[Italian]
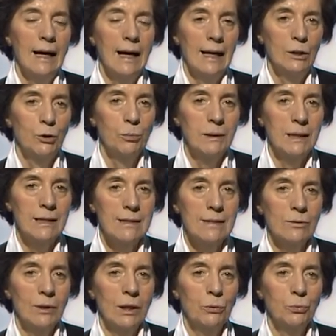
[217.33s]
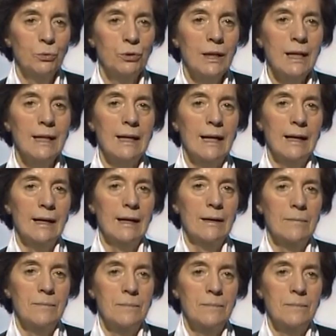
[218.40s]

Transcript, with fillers: alla dominazione austriaca.